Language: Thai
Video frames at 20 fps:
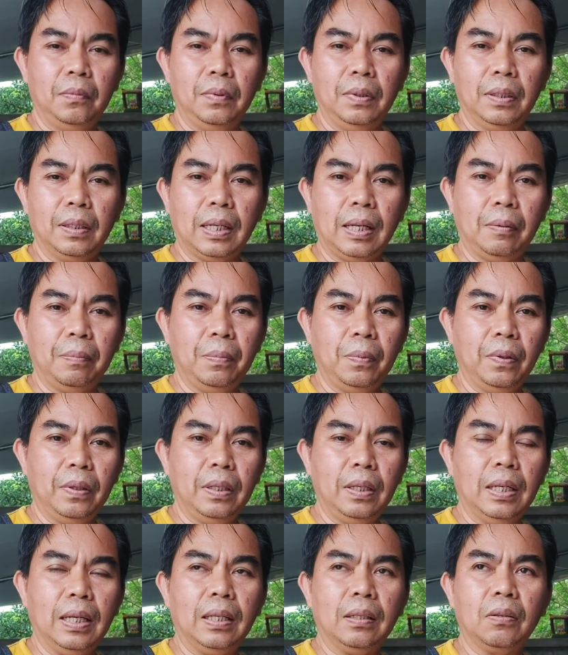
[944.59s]
นะครับ เพราะ
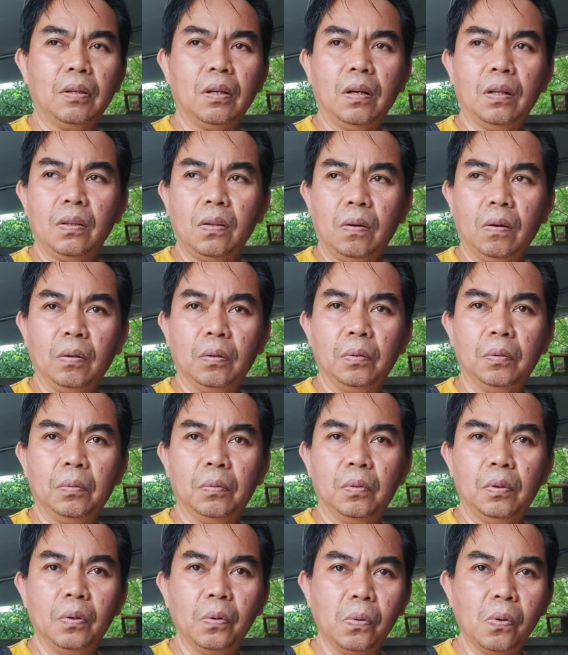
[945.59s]
ฉะนั้นก็ต้อง
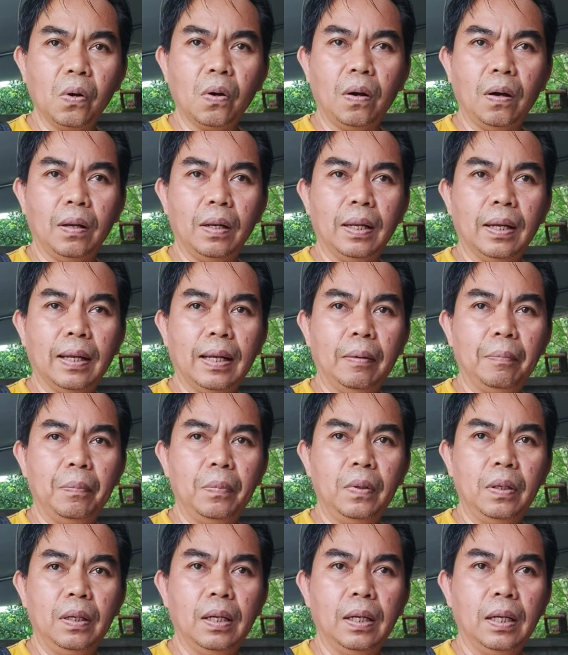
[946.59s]
รู้ก่อนนะครับ
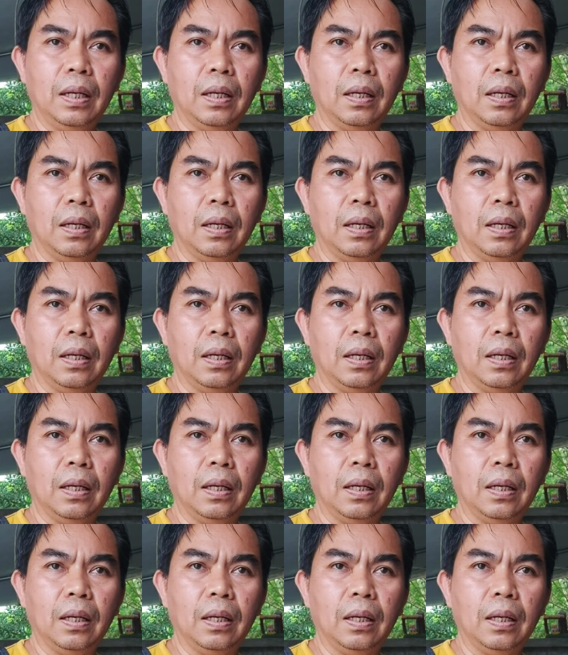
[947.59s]
เพื่อ